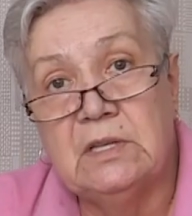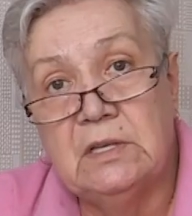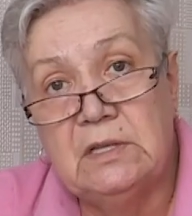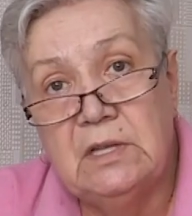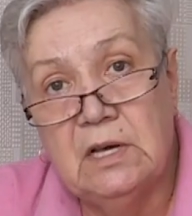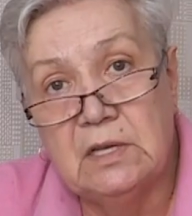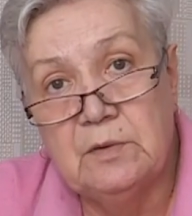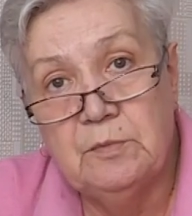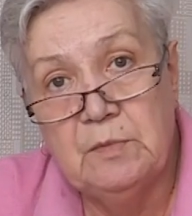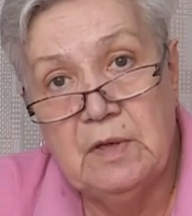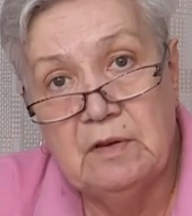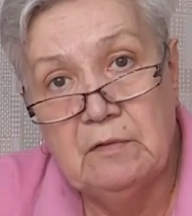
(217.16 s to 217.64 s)

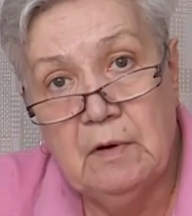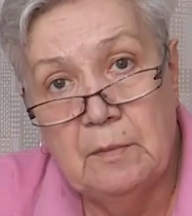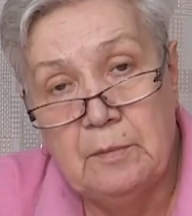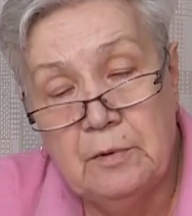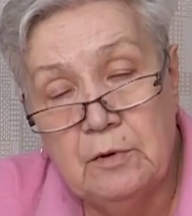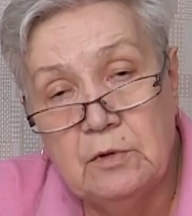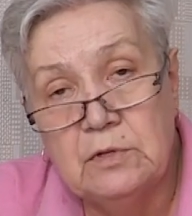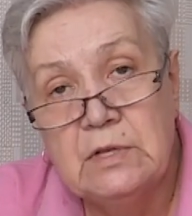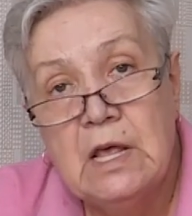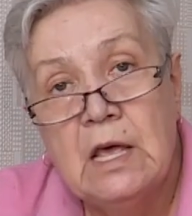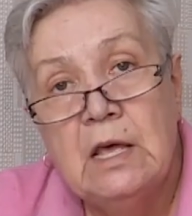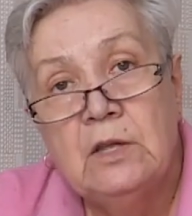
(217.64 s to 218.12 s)
задать мне
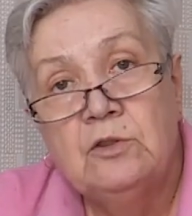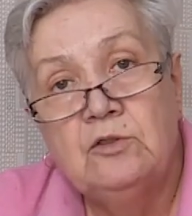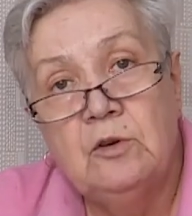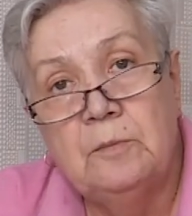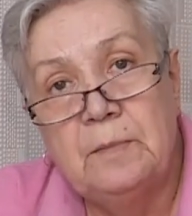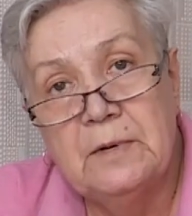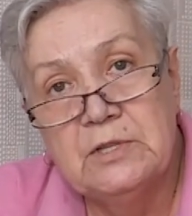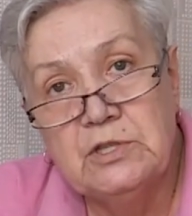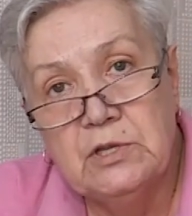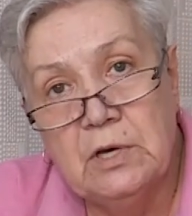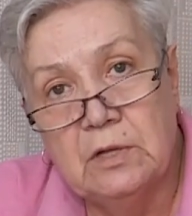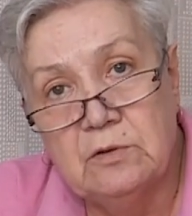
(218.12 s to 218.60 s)
вопрос, то,
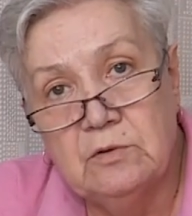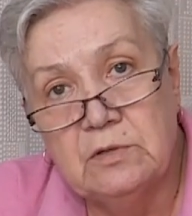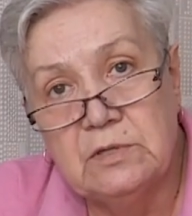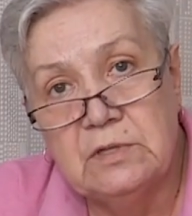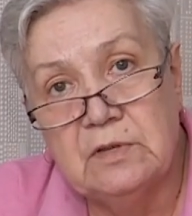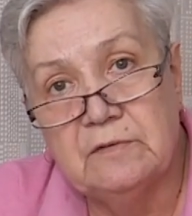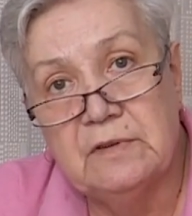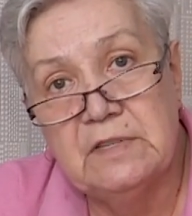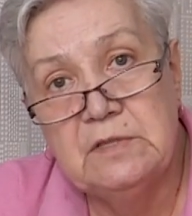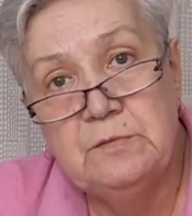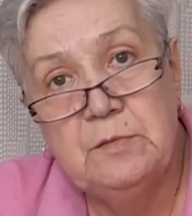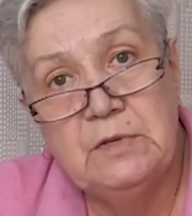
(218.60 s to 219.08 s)

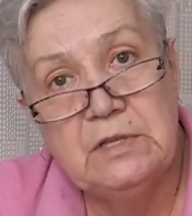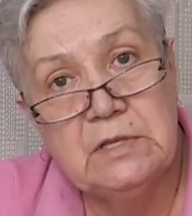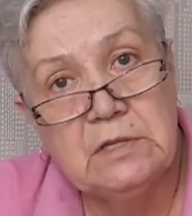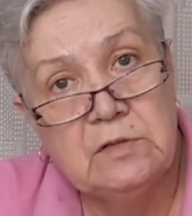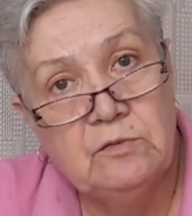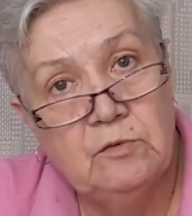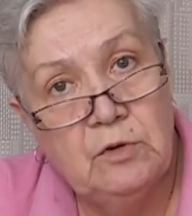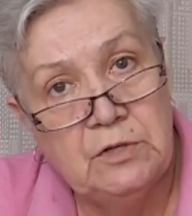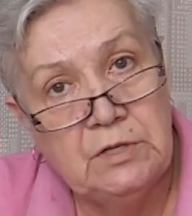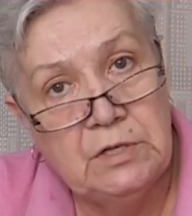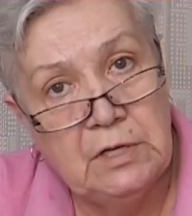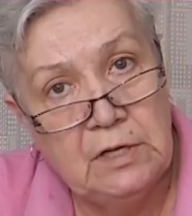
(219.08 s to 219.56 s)
пожалуйста, возьмите
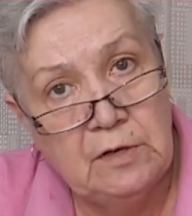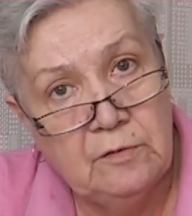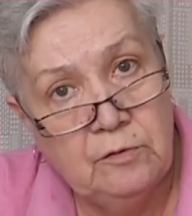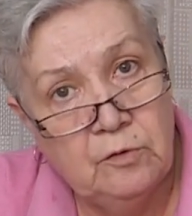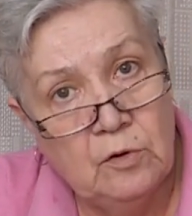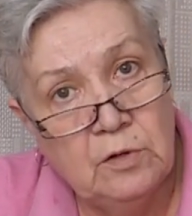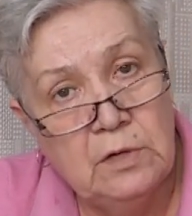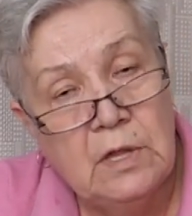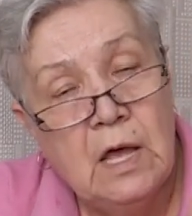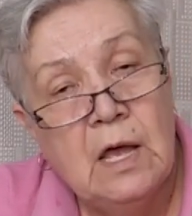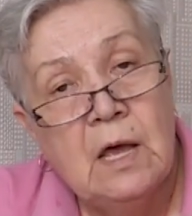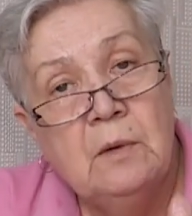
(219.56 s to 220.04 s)
свой
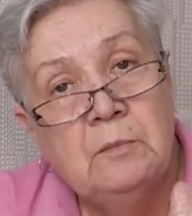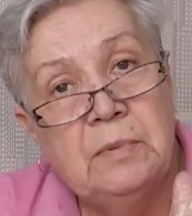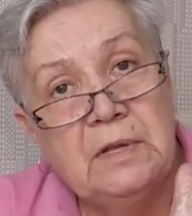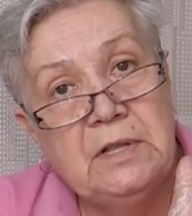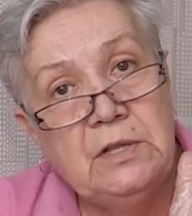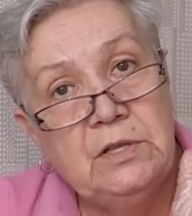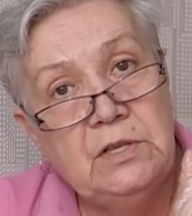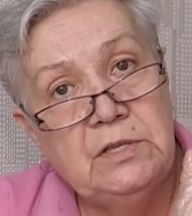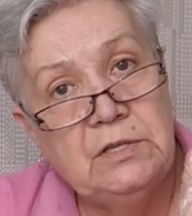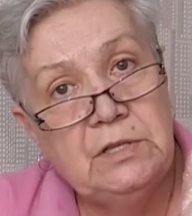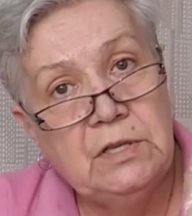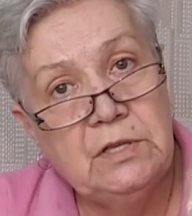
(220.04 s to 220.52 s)
телефон,
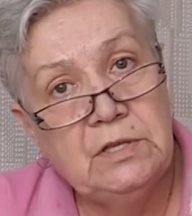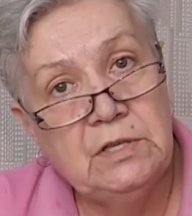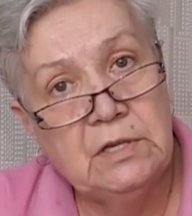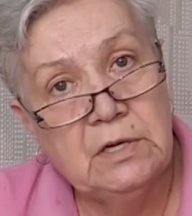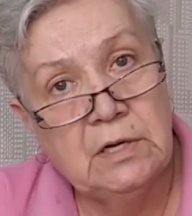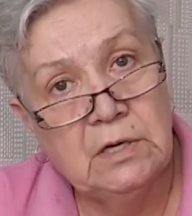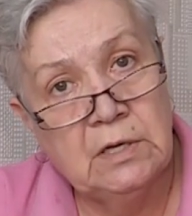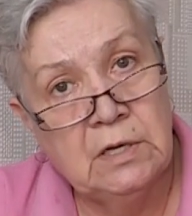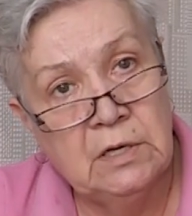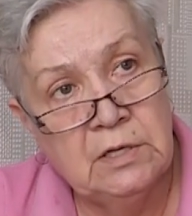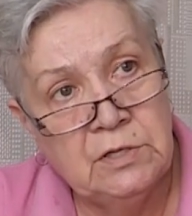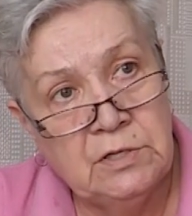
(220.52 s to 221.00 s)
поднесите
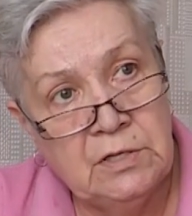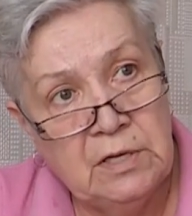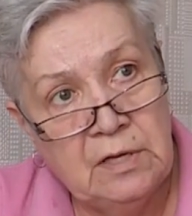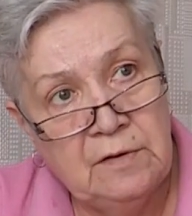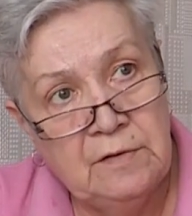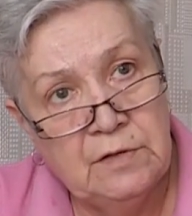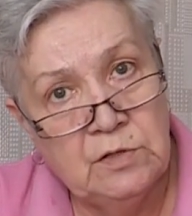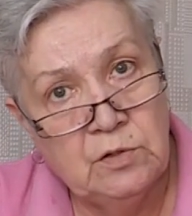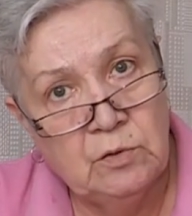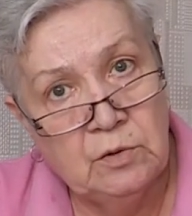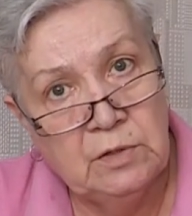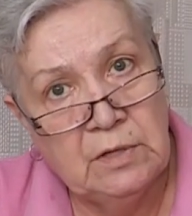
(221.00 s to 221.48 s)
к
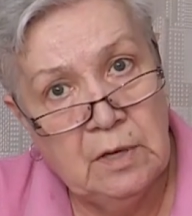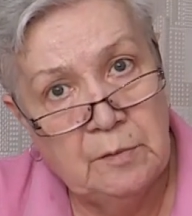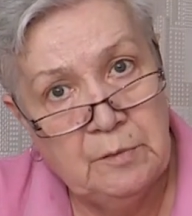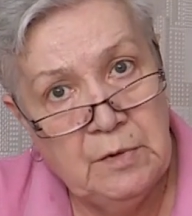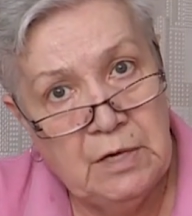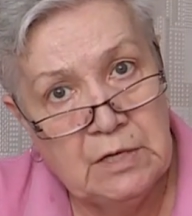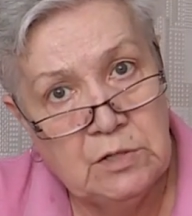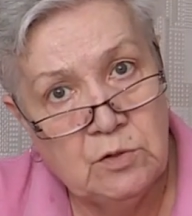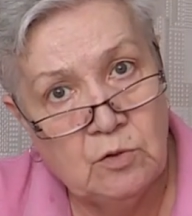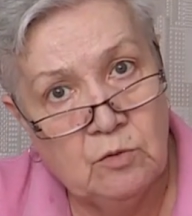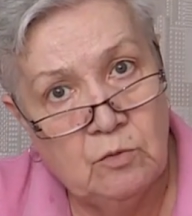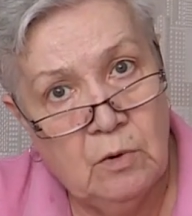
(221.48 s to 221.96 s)
телевизору, там
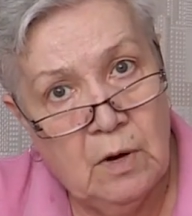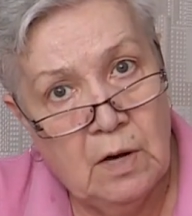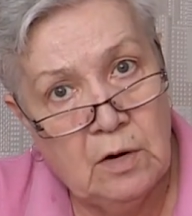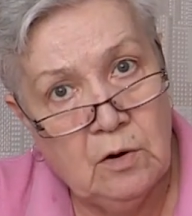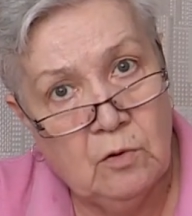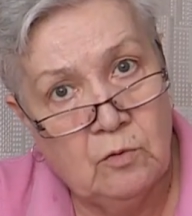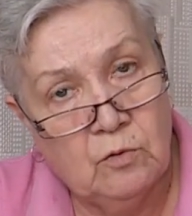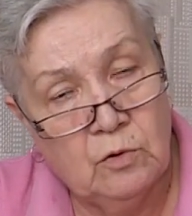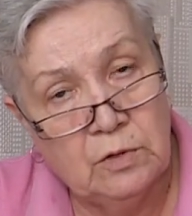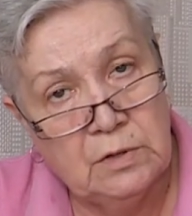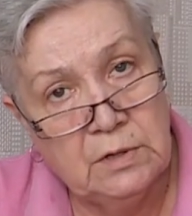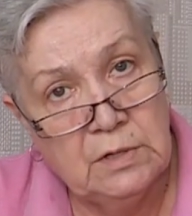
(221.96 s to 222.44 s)
есть
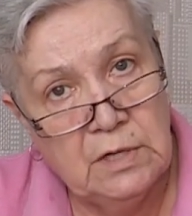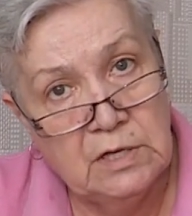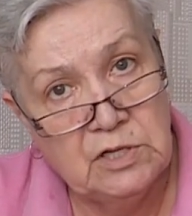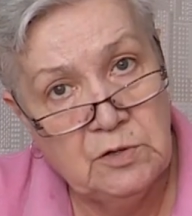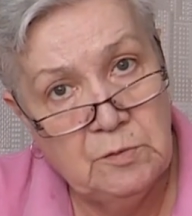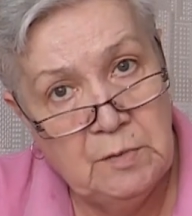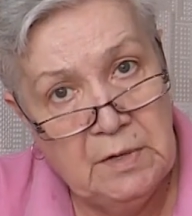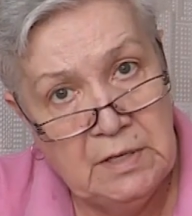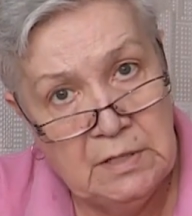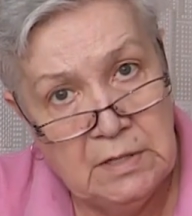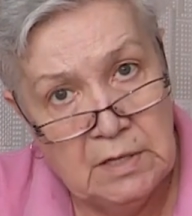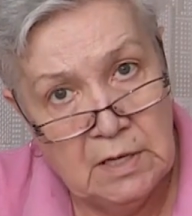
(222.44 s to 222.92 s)
QR-код,
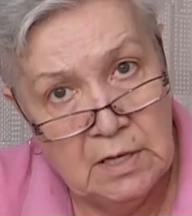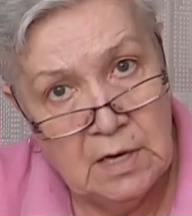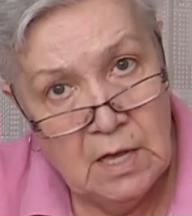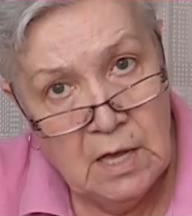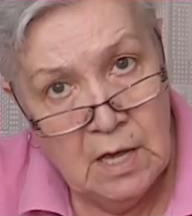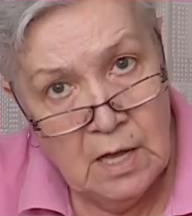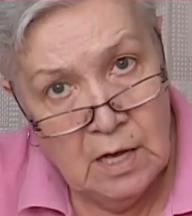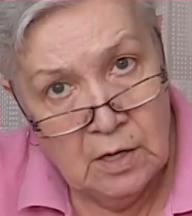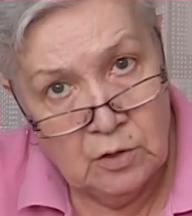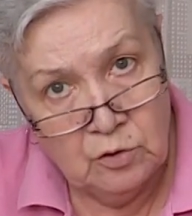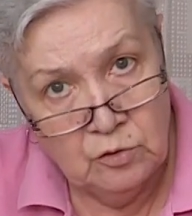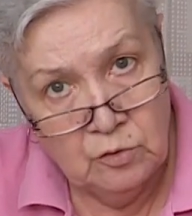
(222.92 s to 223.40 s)
нажмите
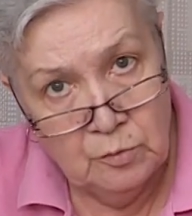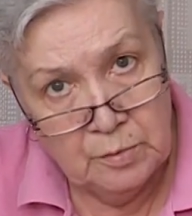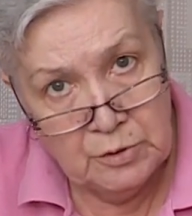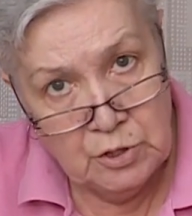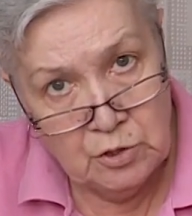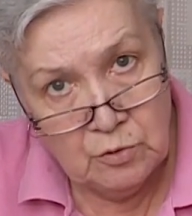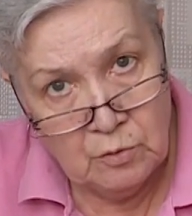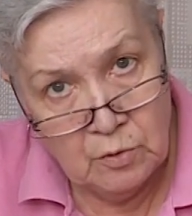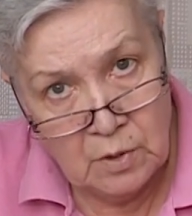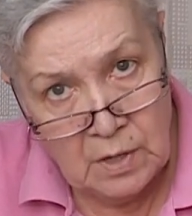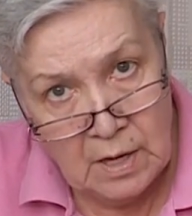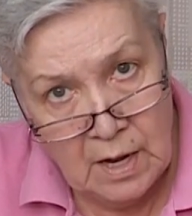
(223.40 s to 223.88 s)

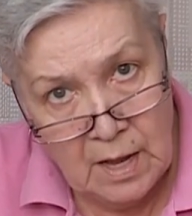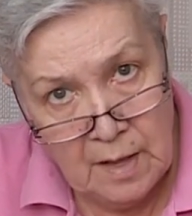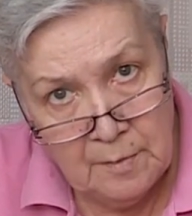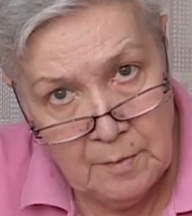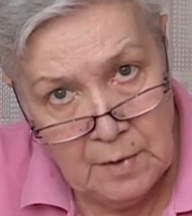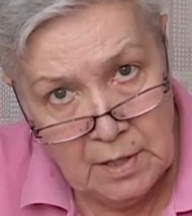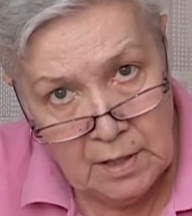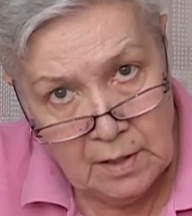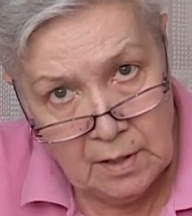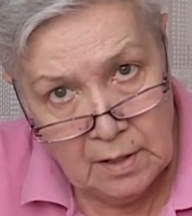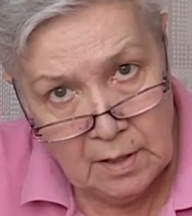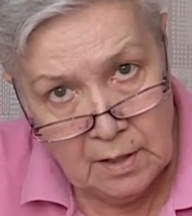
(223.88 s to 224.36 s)
кнопочку
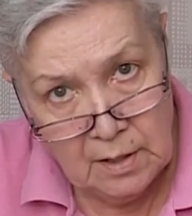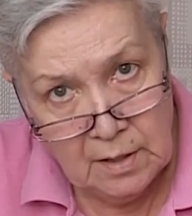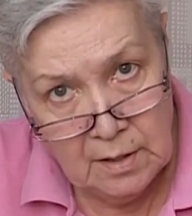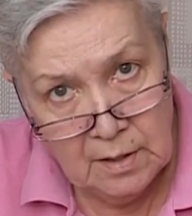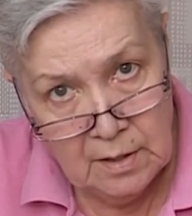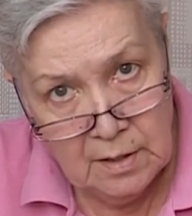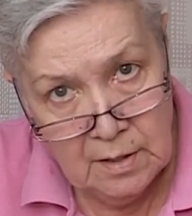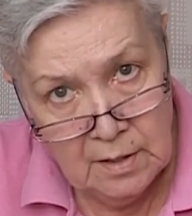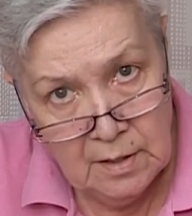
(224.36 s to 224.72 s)
камеры –